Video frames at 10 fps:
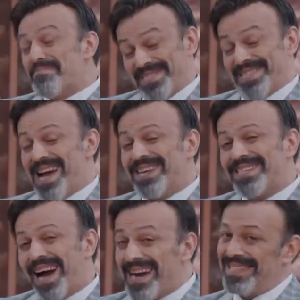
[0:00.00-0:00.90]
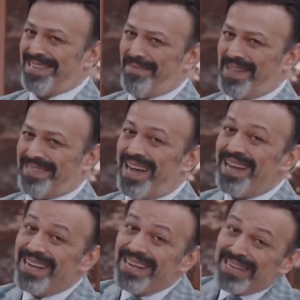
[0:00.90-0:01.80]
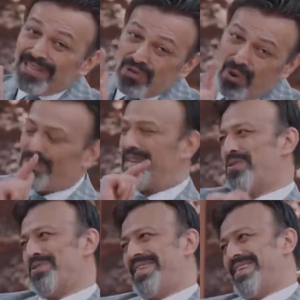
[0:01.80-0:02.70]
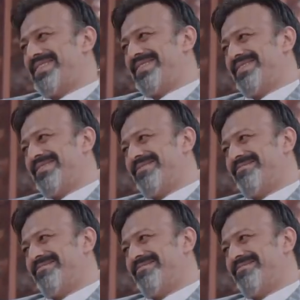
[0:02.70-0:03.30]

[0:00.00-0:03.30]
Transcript: Bizler aynı zamanda yol da gösteririz.